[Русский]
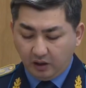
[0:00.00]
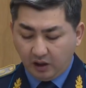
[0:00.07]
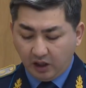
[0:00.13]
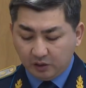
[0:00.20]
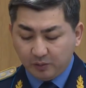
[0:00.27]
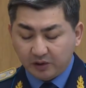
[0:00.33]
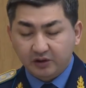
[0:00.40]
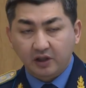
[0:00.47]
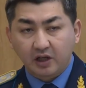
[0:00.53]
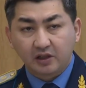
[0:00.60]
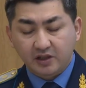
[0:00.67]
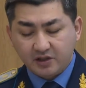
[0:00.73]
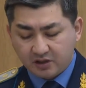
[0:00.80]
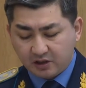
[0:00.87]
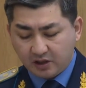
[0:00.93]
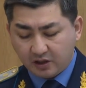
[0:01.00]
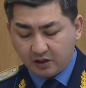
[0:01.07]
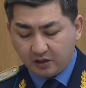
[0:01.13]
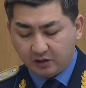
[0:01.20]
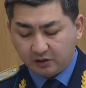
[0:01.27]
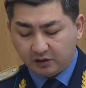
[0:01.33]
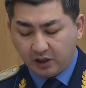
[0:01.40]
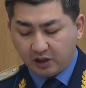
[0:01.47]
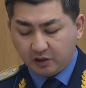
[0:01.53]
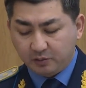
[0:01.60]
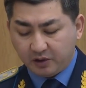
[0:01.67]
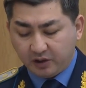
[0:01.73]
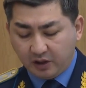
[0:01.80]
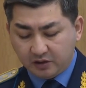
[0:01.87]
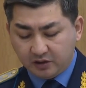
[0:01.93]
алматы қаласындағы тағы
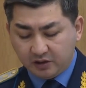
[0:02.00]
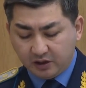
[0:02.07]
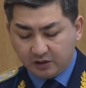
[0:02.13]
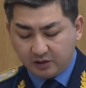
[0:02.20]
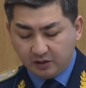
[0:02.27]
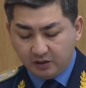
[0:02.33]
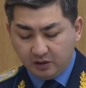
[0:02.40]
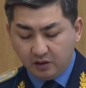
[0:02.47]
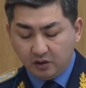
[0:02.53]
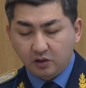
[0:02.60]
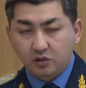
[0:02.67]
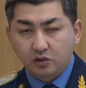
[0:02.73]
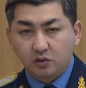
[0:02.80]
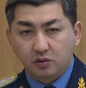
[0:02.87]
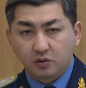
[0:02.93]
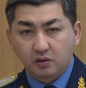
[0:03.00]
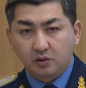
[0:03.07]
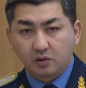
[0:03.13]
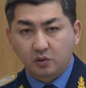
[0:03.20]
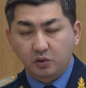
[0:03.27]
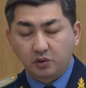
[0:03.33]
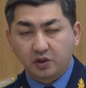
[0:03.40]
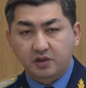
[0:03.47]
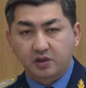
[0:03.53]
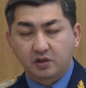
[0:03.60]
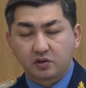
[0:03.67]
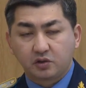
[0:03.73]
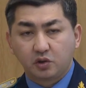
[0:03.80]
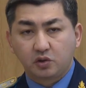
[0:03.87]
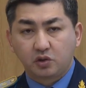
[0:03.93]
бір кандидат
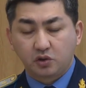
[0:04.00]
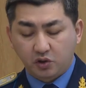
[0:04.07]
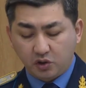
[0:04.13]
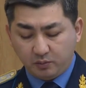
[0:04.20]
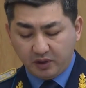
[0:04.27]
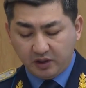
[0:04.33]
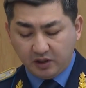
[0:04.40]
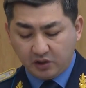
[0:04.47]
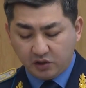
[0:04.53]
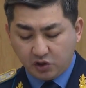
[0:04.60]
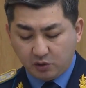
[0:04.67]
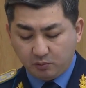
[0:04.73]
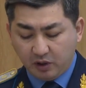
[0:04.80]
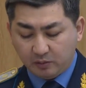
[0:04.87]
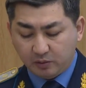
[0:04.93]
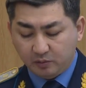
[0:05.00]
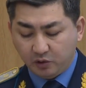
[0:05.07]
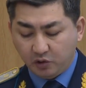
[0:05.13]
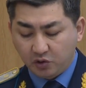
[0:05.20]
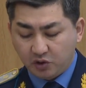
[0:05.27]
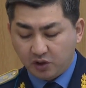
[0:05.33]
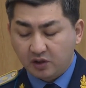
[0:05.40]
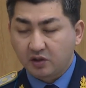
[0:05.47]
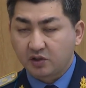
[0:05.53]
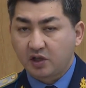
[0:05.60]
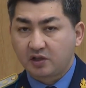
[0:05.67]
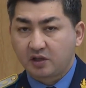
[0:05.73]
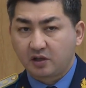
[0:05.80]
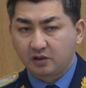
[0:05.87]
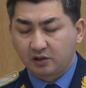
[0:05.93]
кодекстің один кандидат в Алматы
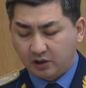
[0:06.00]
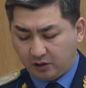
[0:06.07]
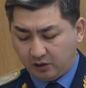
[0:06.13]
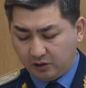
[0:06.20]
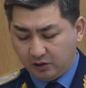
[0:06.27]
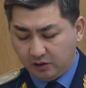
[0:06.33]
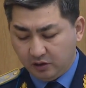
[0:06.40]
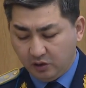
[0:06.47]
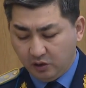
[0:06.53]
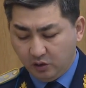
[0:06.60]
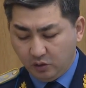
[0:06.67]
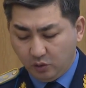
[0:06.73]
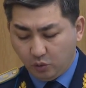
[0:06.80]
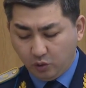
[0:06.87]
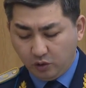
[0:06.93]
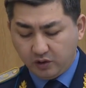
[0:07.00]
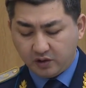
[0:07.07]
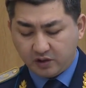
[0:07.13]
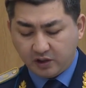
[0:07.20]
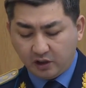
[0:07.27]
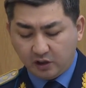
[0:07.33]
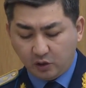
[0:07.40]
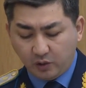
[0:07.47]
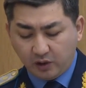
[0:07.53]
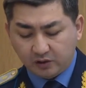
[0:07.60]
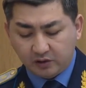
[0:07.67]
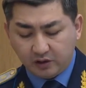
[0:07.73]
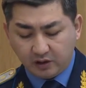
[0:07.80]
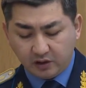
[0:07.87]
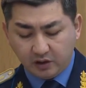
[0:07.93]
привлечен к ответственности по статье
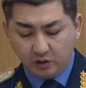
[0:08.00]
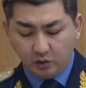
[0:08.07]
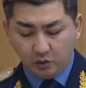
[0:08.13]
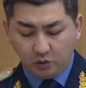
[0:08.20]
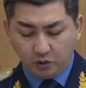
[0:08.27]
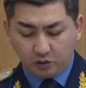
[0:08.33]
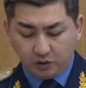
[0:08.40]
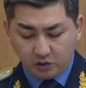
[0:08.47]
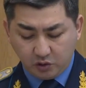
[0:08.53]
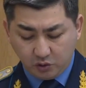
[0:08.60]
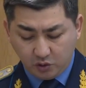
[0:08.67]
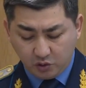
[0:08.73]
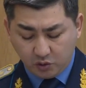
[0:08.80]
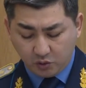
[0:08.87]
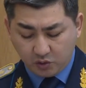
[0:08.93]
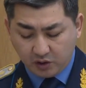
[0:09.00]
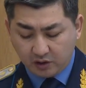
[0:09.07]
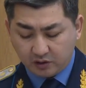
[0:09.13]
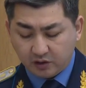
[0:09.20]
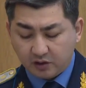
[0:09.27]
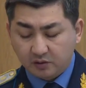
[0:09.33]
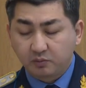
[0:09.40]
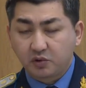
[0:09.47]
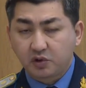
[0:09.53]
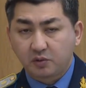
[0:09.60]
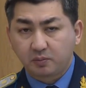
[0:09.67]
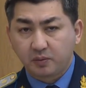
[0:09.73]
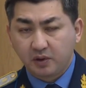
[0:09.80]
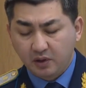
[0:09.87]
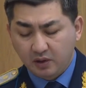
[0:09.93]
122 КОАП. Он нарушил условия
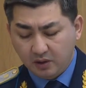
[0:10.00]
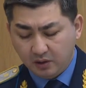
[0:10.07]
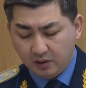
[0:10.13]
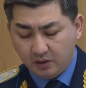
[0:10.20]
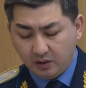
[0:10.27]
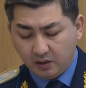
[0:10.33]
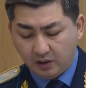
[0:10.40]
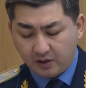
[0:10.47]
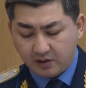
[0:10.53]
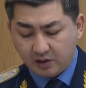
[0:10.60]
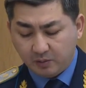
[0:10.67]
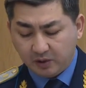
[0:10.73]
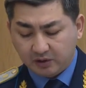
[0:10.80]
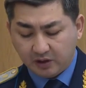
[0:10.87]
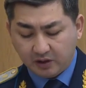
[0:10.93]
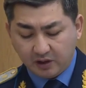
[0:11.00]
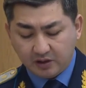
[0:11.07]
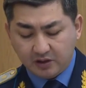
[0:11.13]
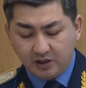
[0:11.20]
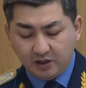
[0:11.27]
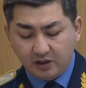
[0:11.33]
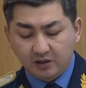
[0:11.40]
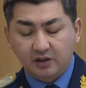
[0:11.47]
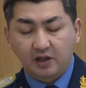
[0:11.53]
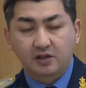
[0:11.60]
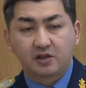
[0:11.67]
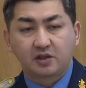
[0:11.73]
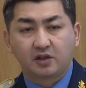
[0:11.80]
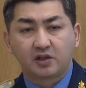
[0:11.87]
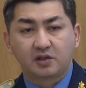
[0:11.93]
проведения предвыборной агитации,
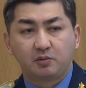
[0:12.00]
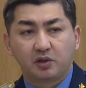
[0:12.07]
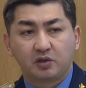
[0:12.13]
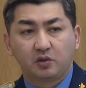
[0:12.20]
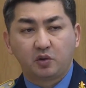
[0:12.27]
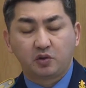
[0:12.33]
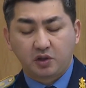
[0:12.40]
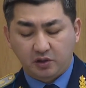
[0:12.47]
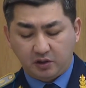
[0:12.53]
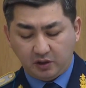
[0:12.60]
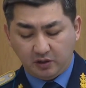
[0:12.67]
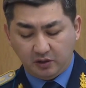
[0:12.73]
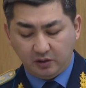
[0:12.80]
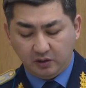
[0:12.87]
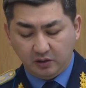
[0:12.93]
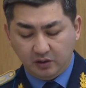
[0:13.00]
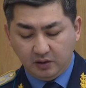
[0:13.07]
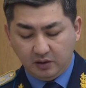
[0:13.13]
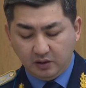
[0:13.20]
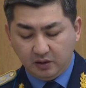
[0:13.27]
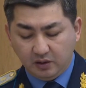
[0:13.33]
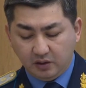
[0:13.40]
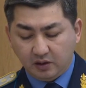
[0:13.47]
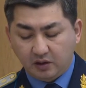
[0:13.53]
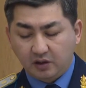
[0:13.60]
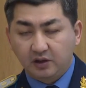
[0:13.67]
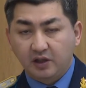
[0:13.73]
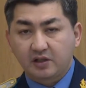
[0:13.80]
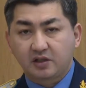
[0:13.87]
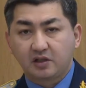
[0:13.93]
бесплатно оказал гражданам услуги такси.
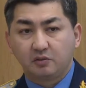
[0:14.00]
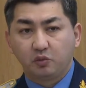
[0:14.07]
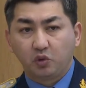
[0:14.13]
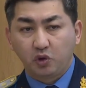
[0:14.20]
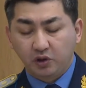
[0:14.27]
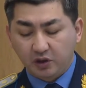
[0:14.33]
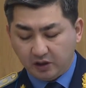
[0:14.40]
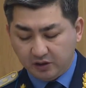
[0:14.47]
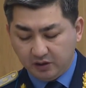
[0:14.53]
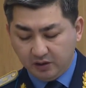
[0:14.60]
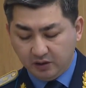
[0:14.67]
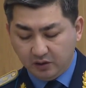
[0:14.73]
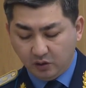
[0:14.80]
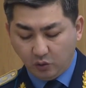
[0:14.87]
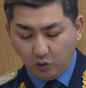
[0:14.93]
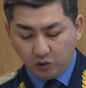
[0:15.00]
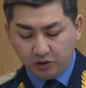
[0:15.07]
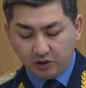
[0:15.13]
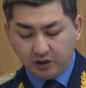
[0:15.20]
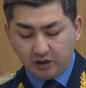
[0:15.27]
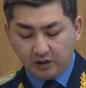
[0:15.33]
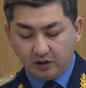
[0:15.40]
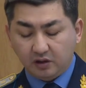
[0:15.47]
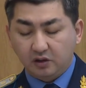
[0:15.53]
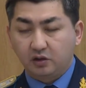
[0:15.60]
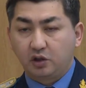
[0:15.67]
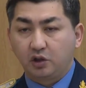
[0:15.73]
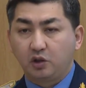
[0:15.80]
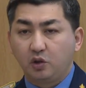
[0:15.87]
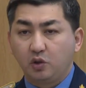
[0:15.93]
Нарушитель признал вину, его
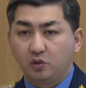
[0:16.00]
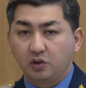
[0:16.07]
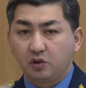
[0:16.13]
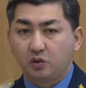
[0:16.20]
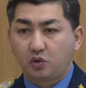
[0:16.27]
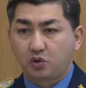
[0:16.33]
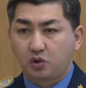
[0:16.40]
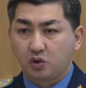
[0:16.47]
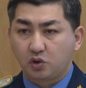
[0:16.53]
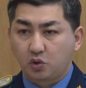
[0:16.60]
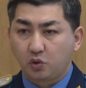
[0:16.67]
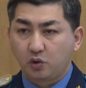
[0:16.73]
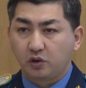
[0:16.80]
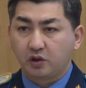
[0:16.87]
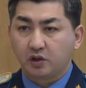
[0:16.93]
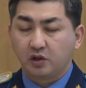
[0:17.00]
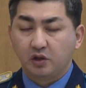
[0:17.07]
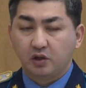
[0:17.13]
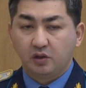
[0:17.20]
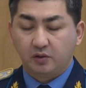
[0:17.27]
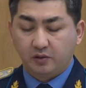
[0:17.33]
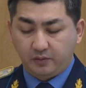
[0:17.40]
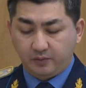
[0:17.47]
регистрация также была отменена.